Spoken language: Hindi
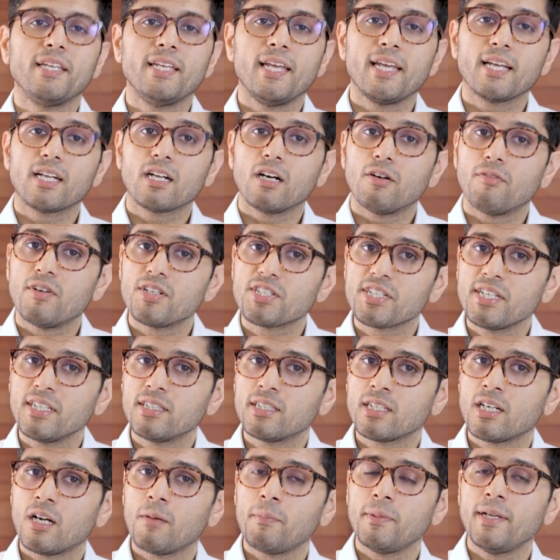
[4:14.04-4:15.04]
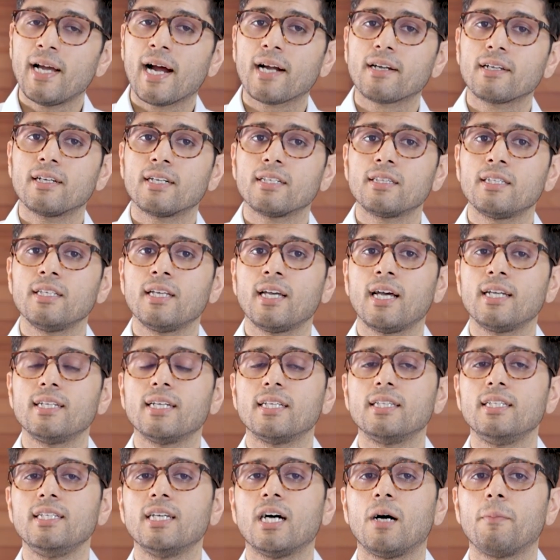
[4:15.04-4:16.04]
ये कवच की तरह भी एक्ट करती है
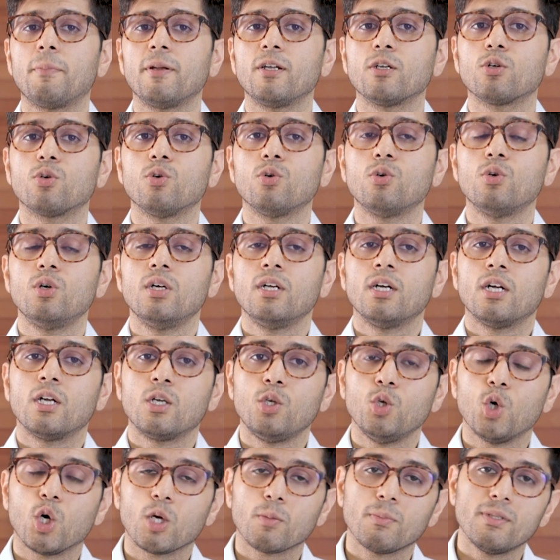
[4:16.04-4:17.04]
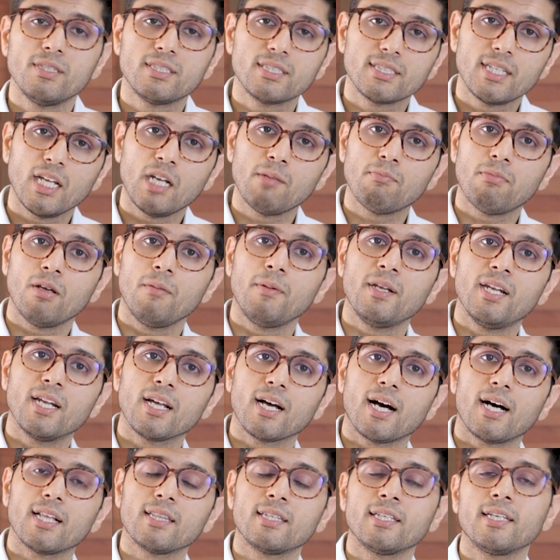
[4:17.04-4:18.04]
यदि आप इनको नॉर्मल स्किन पे भी
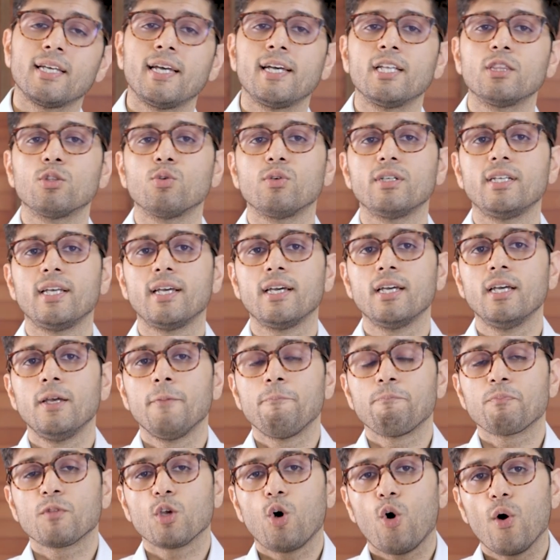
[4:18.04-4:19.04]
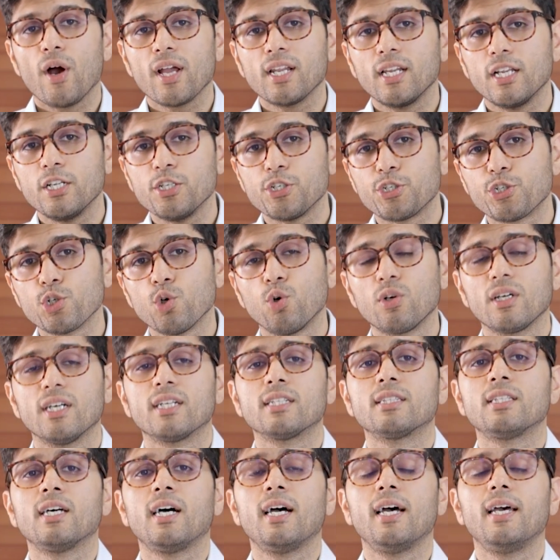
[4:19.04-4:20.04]
लगाते हैं तो ये ऑयल इंश्योर
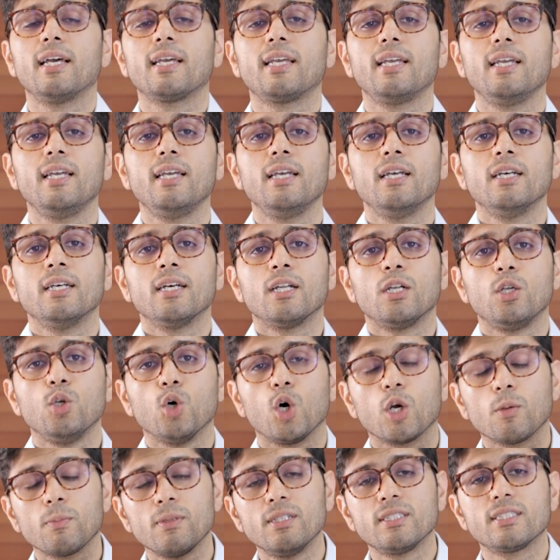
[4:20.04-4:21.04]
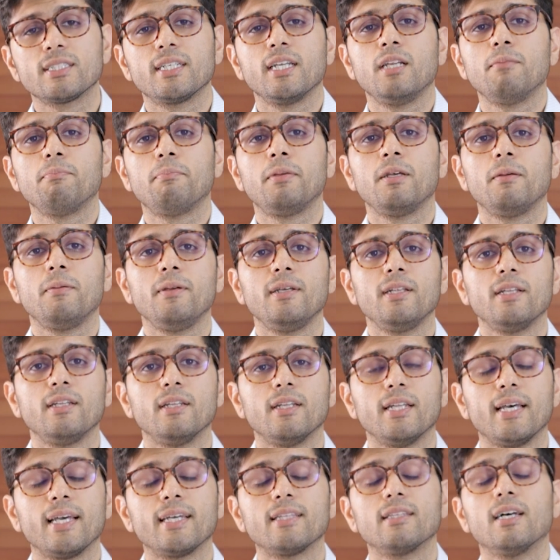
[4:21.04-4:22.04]
करता है कि नॉर्मल स्किन पे भी
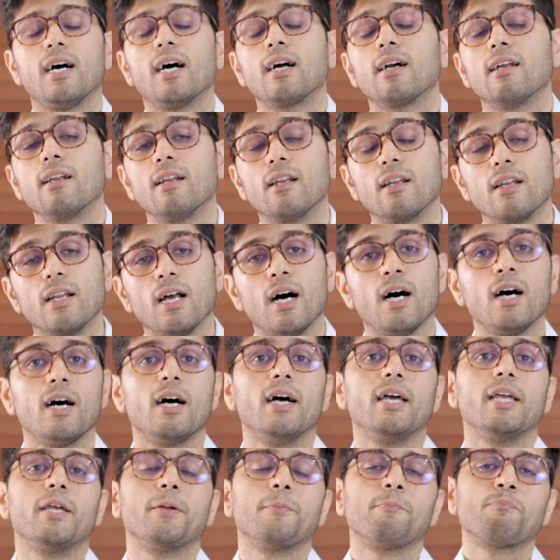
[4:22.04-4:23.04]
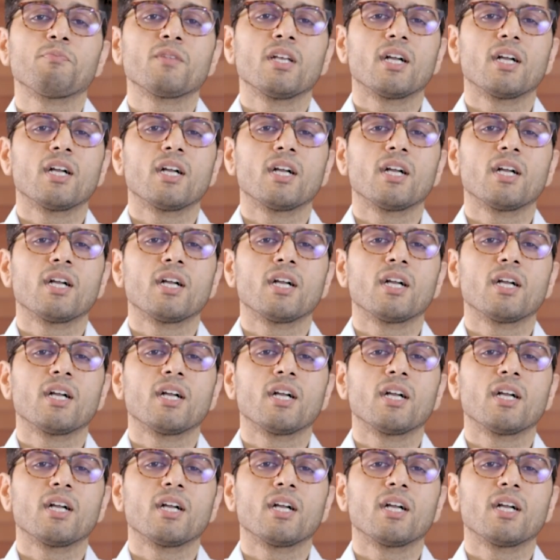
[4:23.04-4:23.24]
नए दाग ना आए